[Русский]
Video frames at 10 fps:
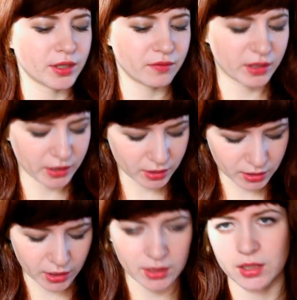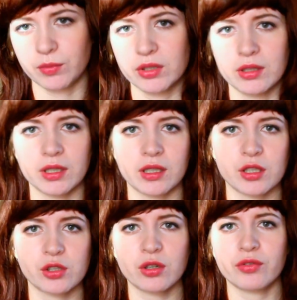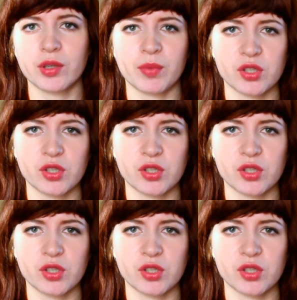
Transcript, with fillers: одевает старые замызганные кроссовки,